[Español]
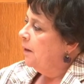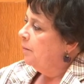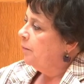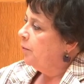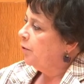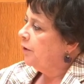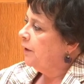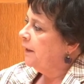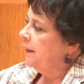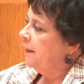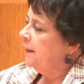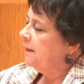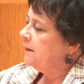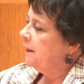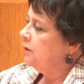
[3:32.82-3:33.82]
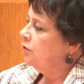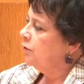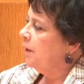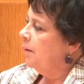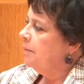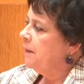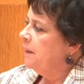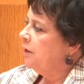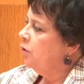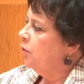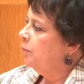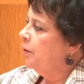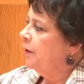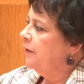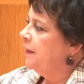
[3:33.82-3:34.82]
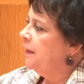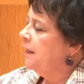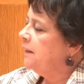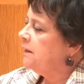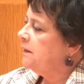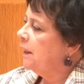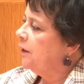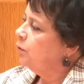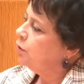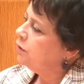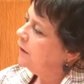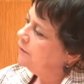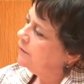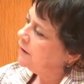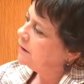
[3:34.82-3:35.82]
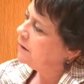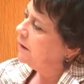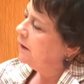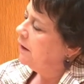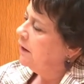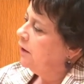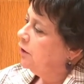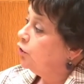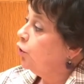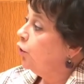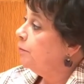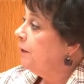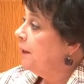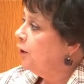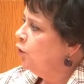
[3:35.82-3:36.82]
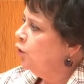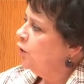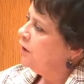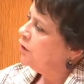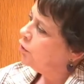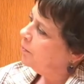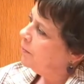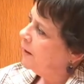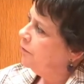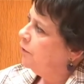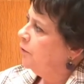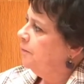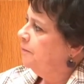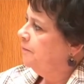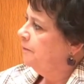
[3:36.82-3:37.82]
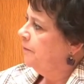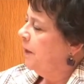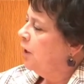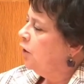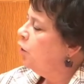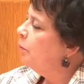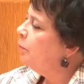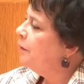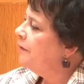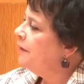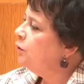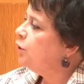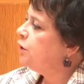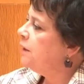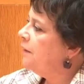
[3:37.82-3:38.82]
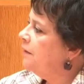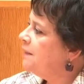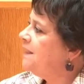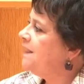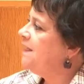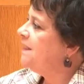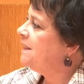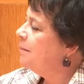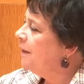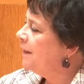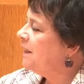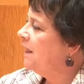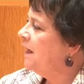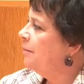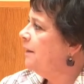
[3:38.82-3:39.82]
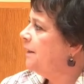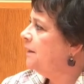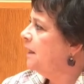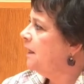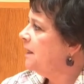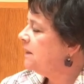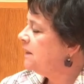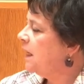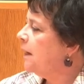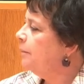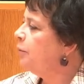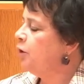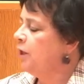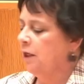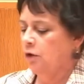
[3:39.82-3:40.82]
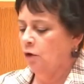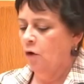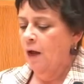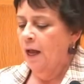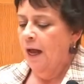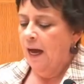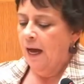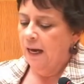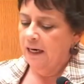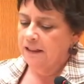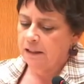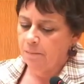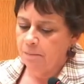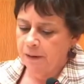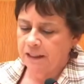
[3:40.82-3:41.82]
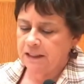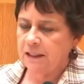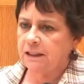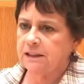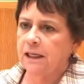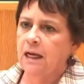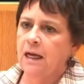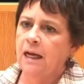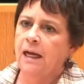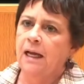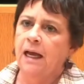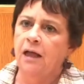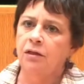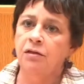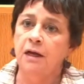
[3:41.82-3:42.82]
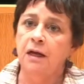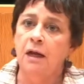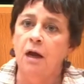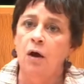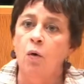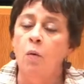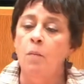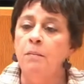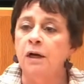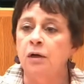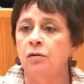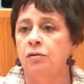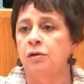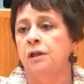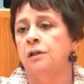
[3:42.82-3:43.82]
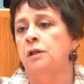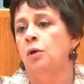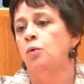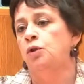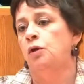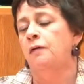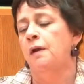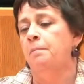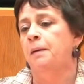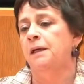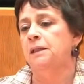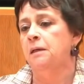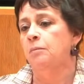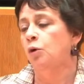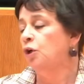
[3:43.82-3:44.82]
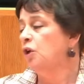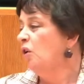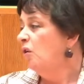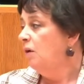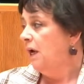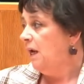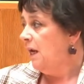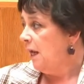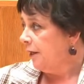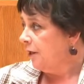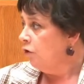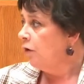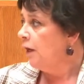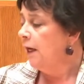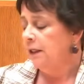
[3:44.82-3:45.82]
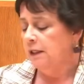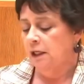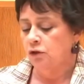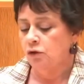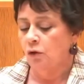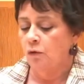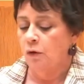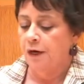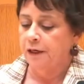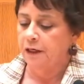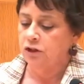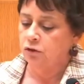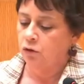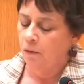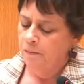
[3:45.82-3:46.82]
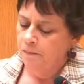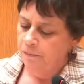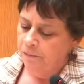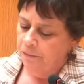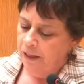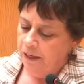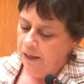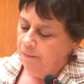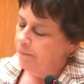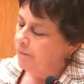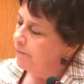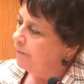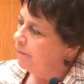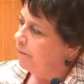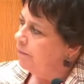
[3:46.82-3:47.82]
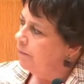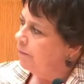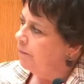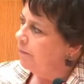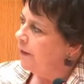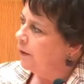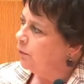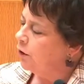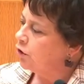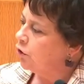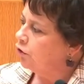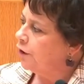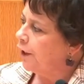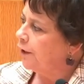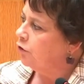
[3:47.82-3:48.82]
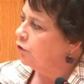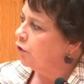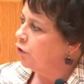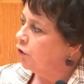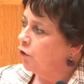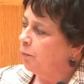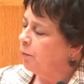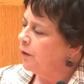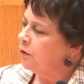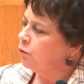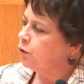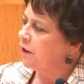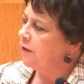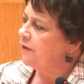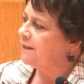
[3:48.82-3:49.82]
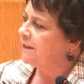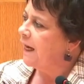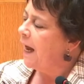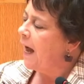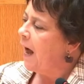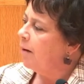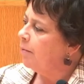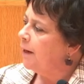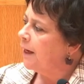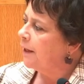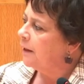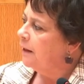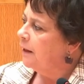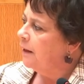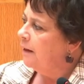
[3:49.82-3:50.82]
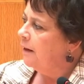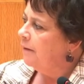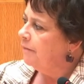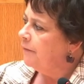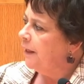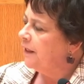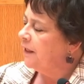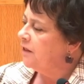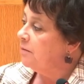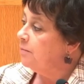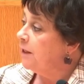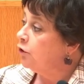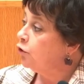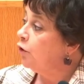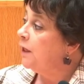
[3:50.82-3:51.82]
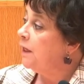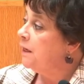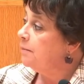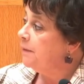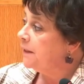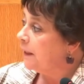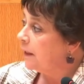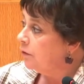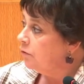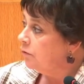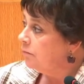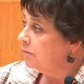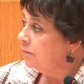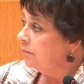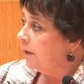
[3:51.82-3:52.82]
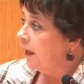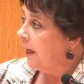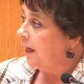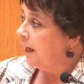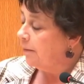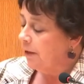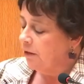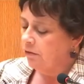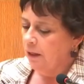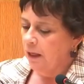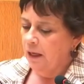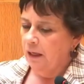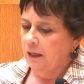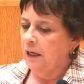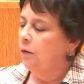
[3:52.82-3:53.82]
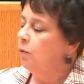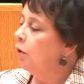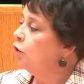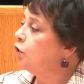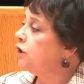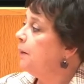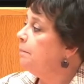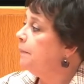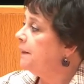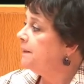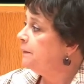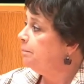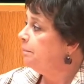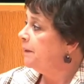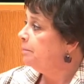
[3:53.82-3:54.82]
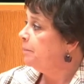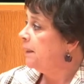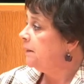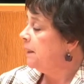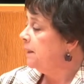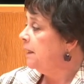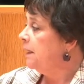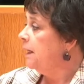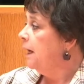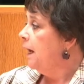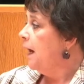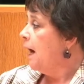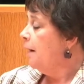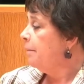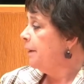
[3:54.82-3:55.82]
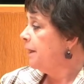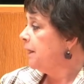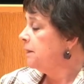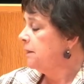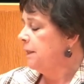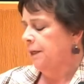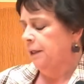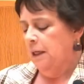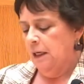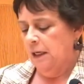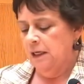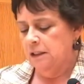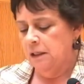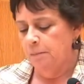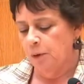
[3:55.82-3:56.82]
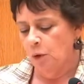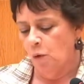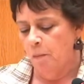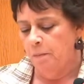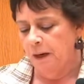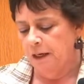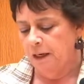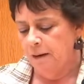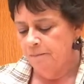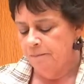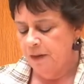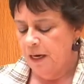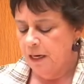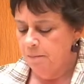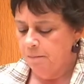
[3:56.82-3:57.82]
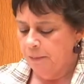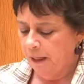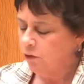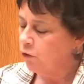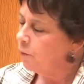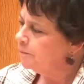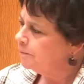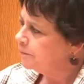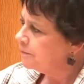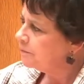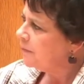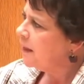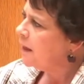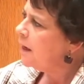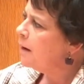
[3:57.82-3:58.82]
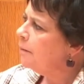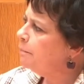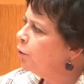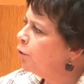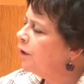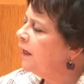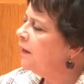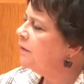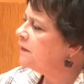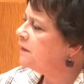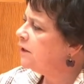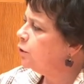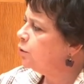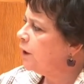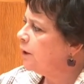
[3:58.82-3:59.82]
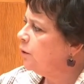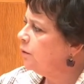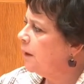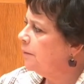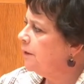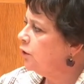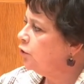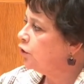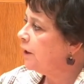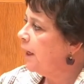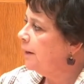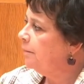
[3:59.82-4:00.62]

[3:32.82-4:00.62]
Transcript: porque, señor capellán, no pueden estar ustedes sorbiendo y soplando. No pueden ustedes sistemáticamente estar apoyando a las empresas que hacen un vergonzante uso del patrimonio en La Rioja y en todo el resto de, nuestro territorio. No pueden ustedes hablar de crecimiento ilimitado a la vez que luego se pretenden aparentar que se preocupan del impacto. ¿Por qué desde sus ayuntamientos han